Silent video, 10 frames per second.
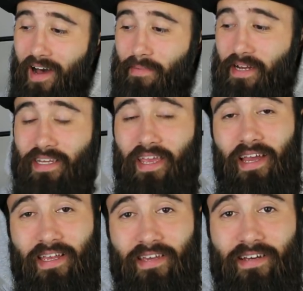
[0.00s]
Arbeit
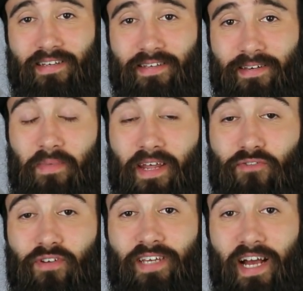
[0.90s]
reagiert und mir
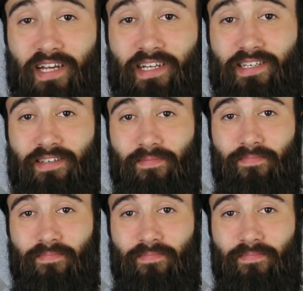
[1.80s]
dafür dankt.